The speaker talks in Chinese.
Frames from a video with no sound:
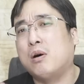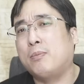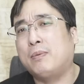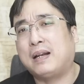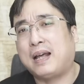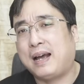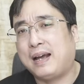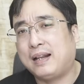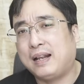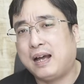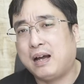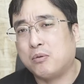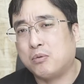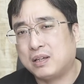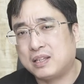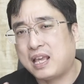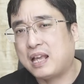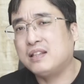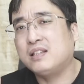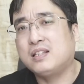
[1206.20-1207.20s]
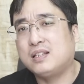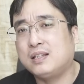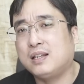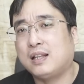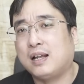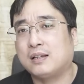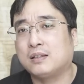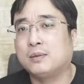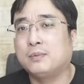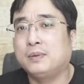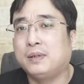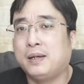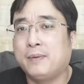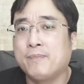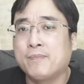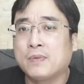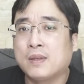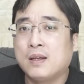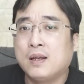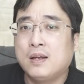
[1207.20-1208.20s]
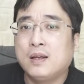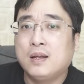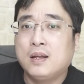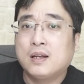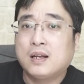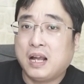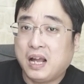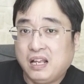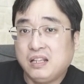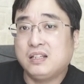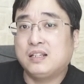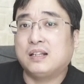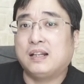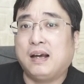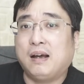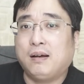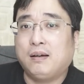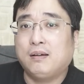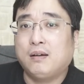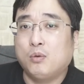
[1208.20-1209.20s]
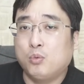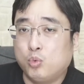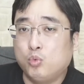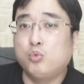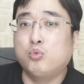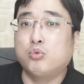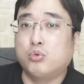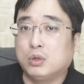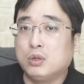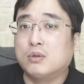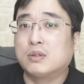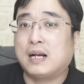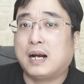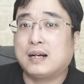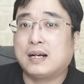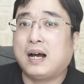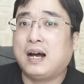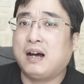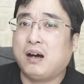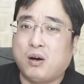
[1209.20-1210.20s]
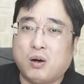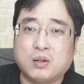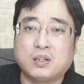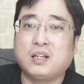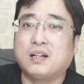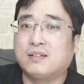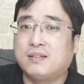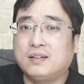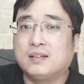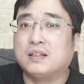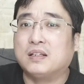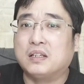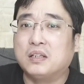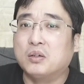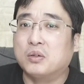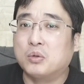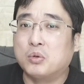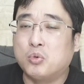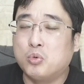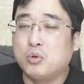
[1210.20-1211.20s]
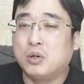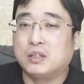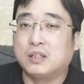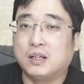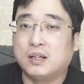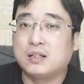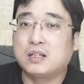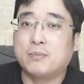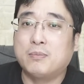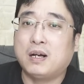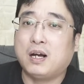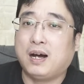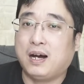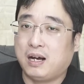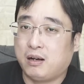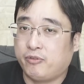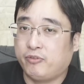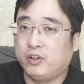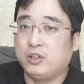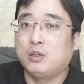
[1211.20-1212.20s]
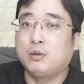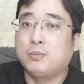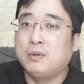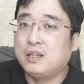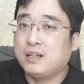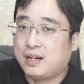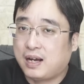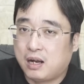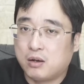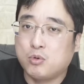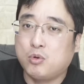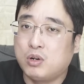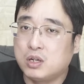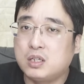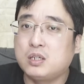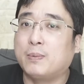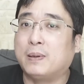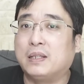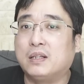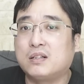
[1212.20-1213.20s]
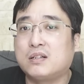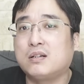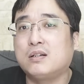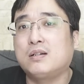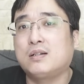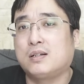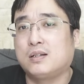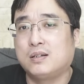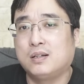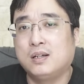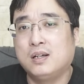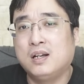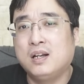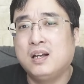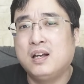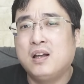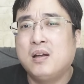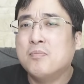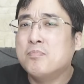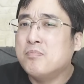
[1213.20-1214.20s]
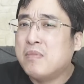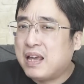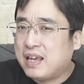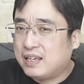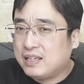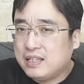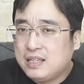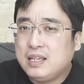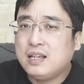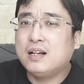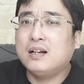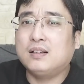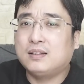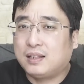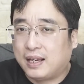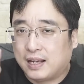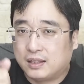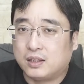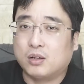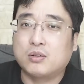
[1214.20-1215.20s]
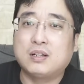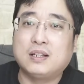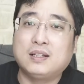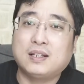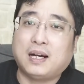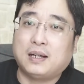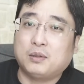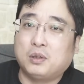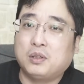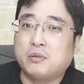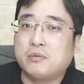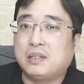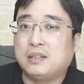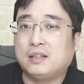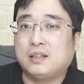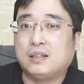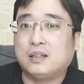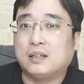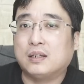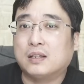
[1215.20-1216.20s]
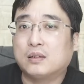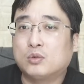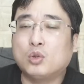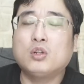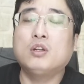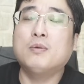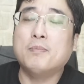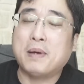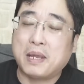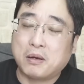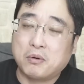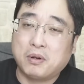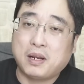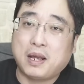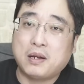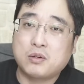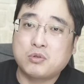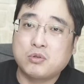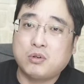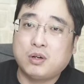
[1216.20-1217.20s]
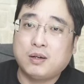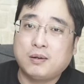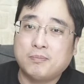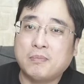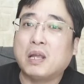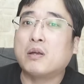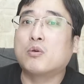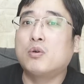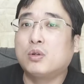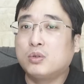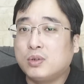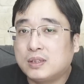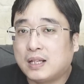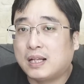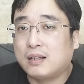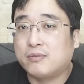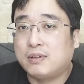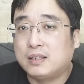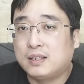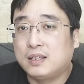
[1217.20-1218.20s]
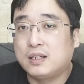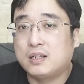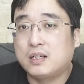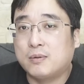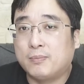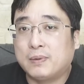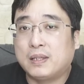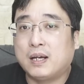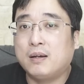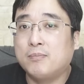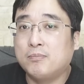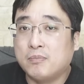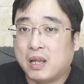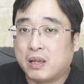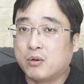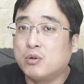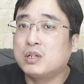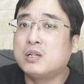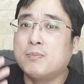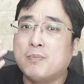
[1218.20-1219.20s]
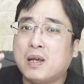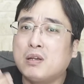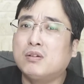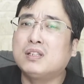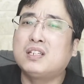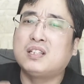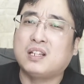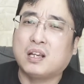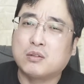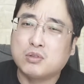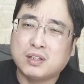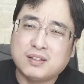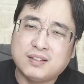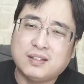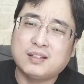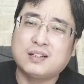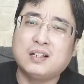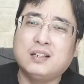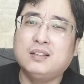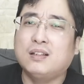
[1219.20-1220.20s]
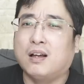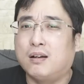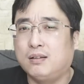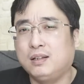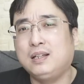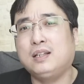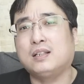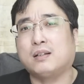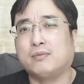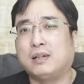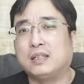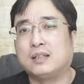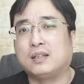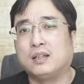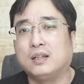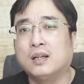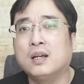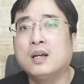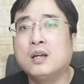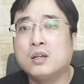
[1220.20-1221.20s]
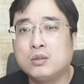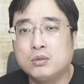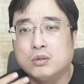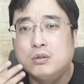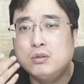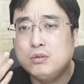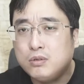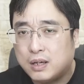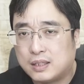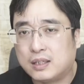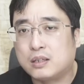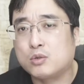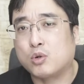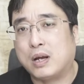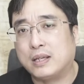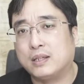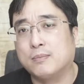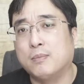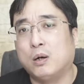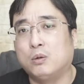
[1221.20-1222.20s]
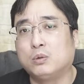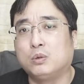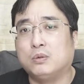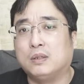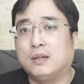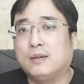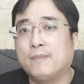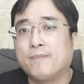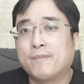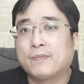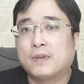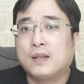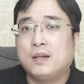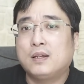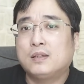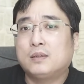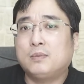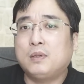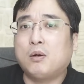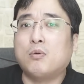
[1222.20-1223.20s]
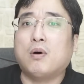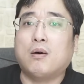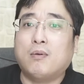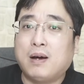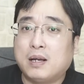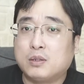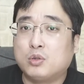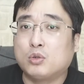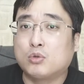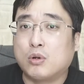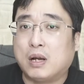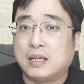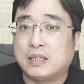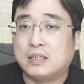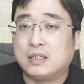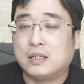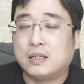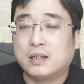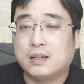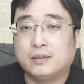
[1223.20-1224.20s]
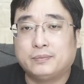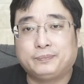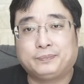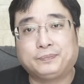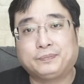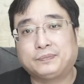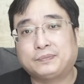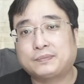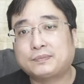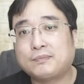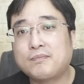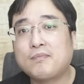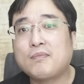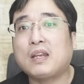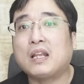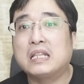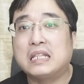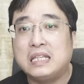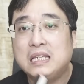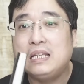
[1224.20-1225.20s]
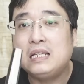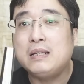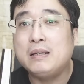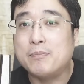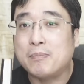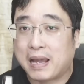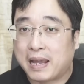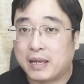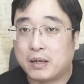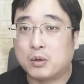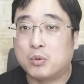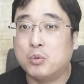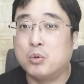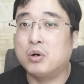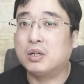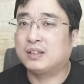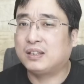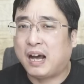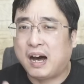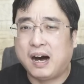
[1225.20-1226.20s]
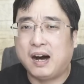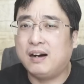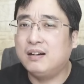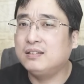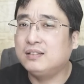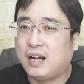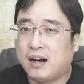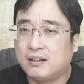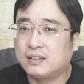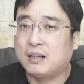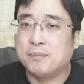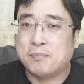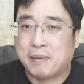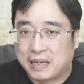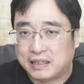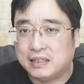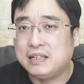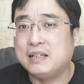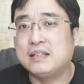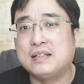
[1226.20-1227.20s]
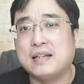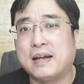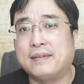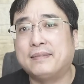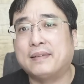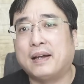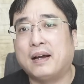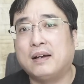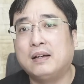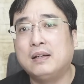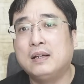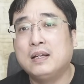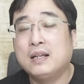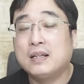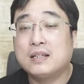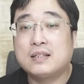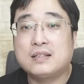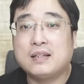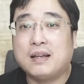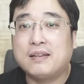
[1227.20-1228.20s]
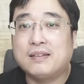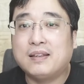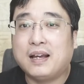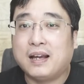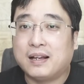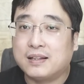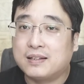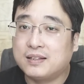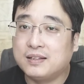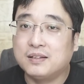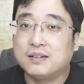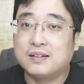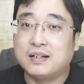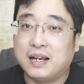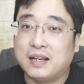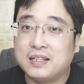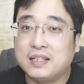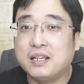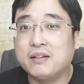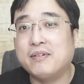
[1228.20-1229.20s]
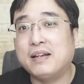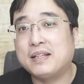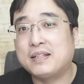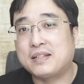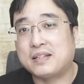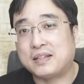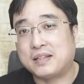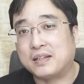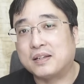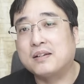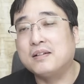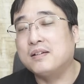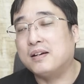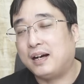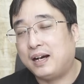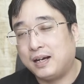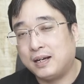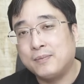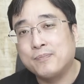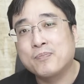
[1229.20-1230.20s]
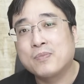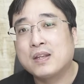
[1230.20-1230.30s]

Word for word: 不来了，我延期了，对不对？看起来呜呜又渣渣，好像自己又获得了什么啊？菲律宾、韩国、日本的支持，每一个点都是一大堆的问题。对于美国来说，美国最大的问题是什么呢？美国是没有解决自身能力的问题，永远的转移矛盾，都在往外去转移。你美国堂堂的美利坚吧，现在竟然因为几个啊